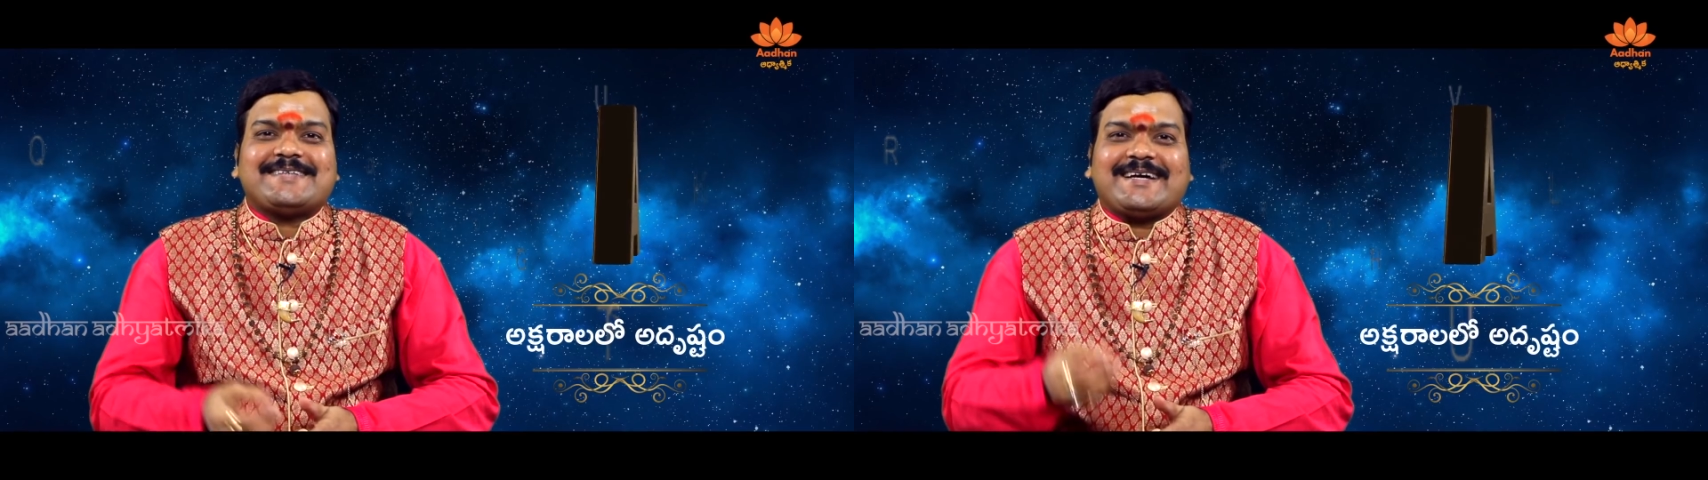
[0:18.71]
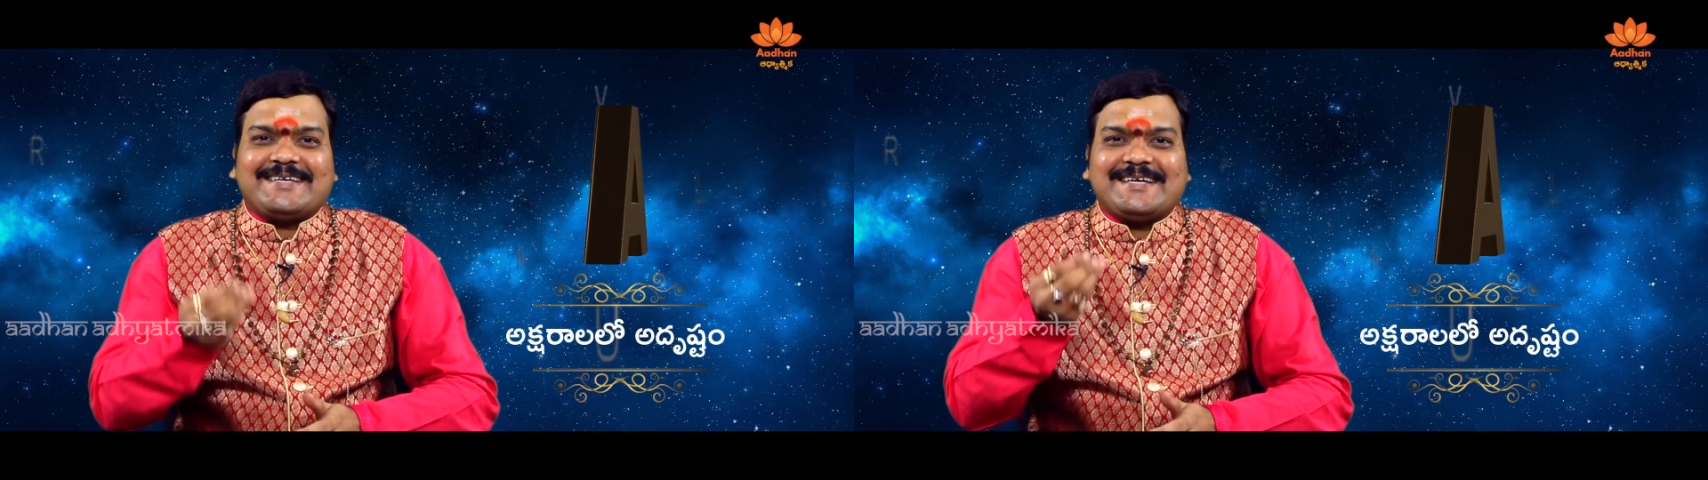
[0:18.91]

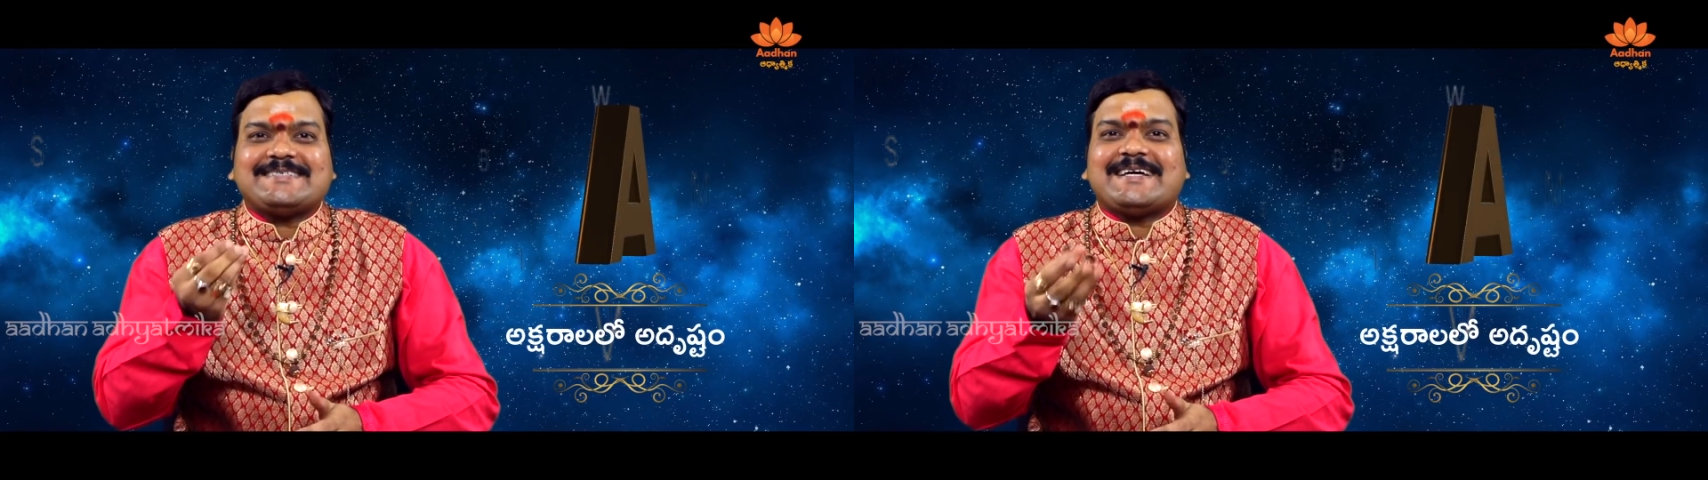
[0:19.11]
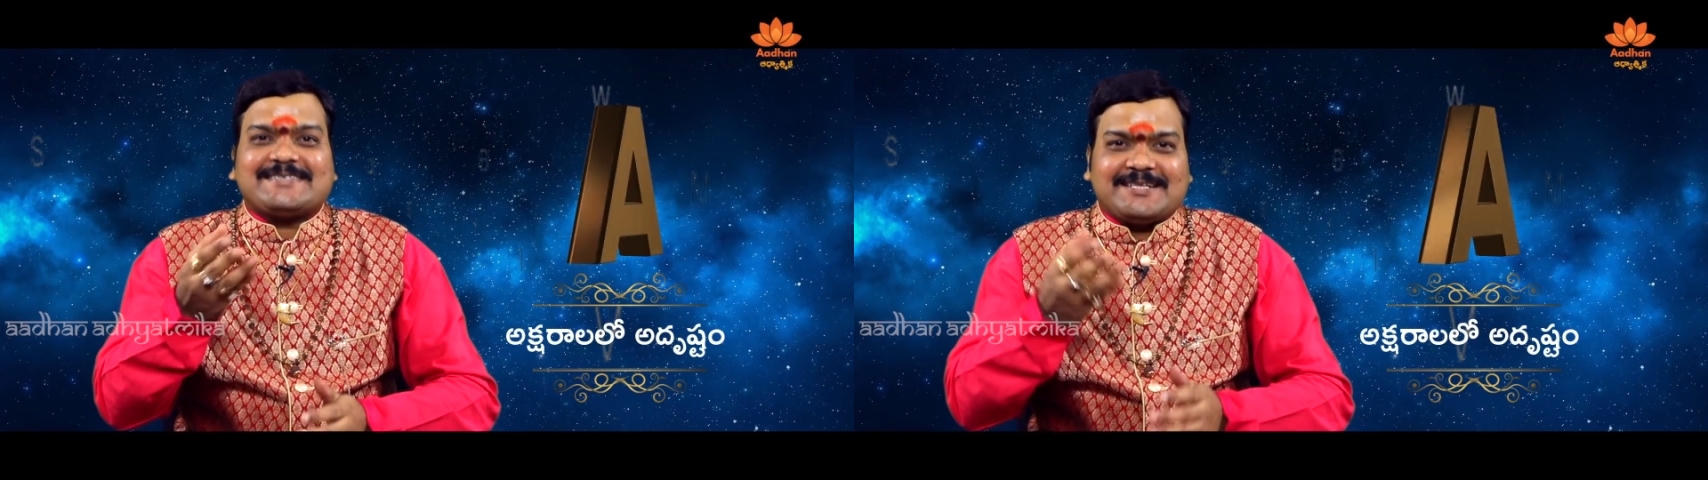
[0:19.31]

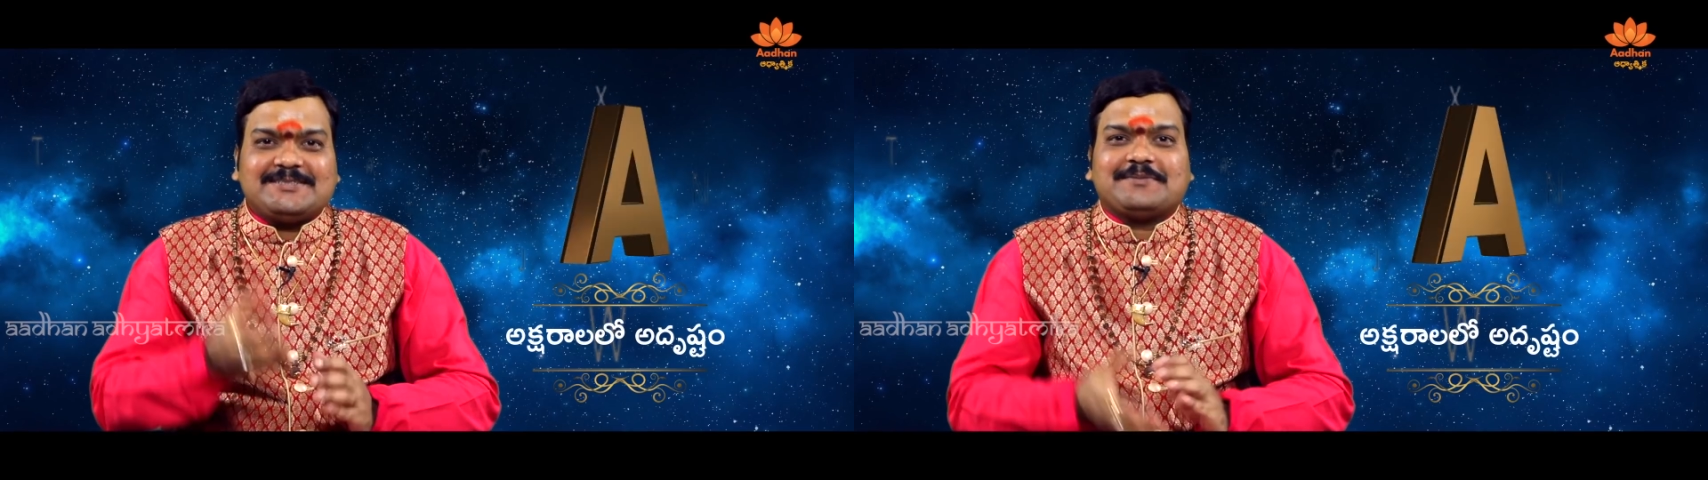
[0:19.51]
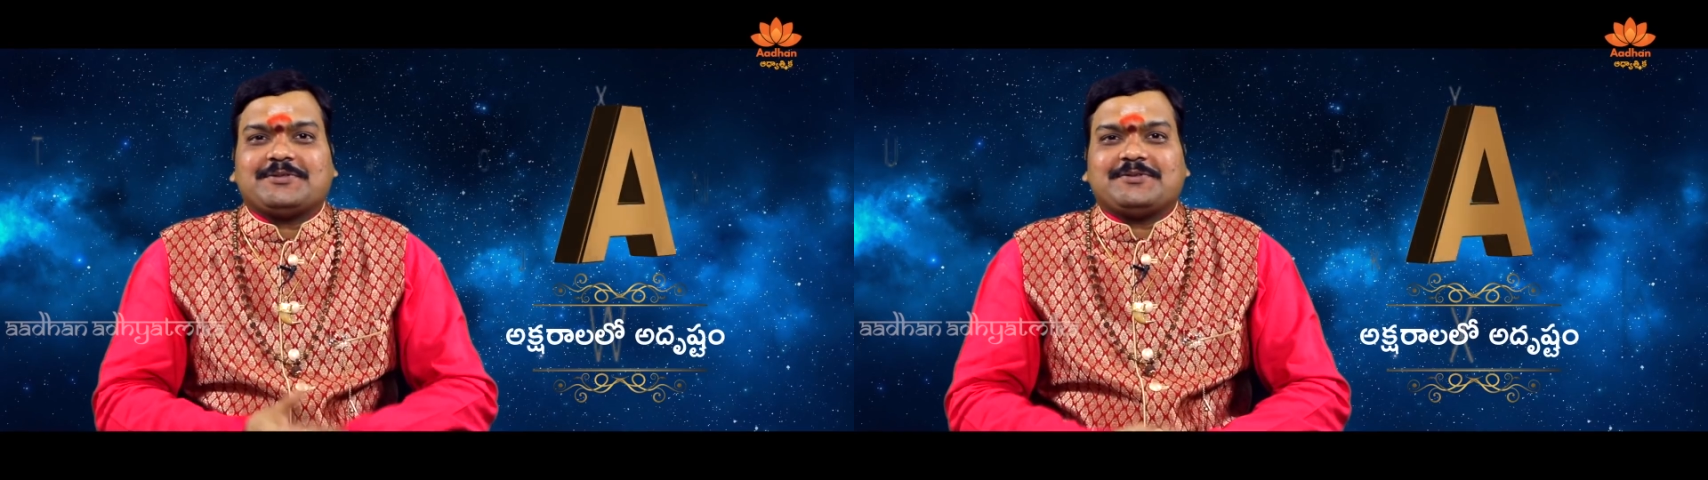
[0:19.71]
సంఖ్యాశాస్త్రం
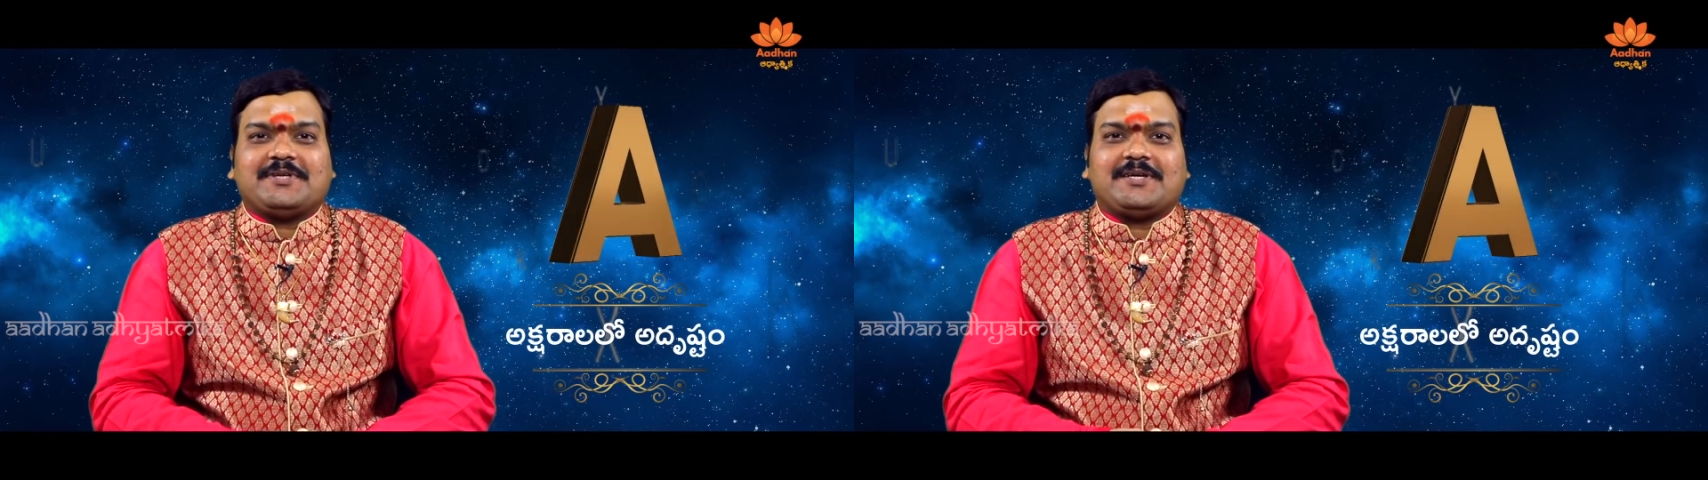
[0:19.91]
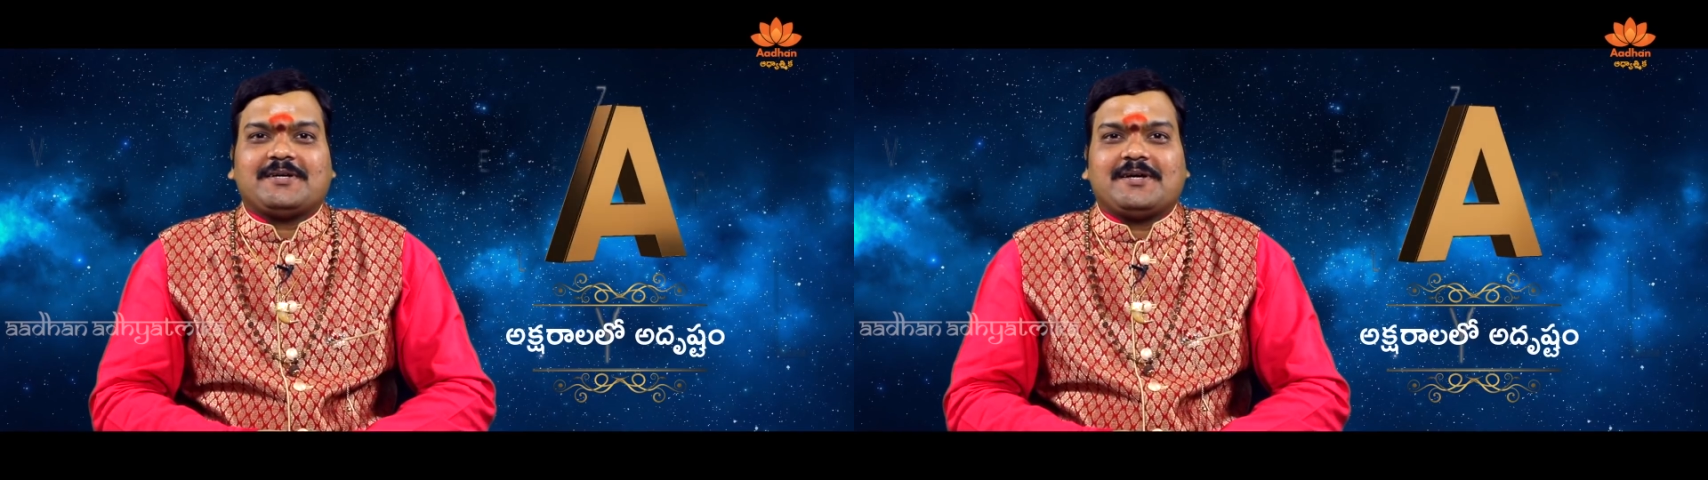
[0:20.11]
చెప్తుంది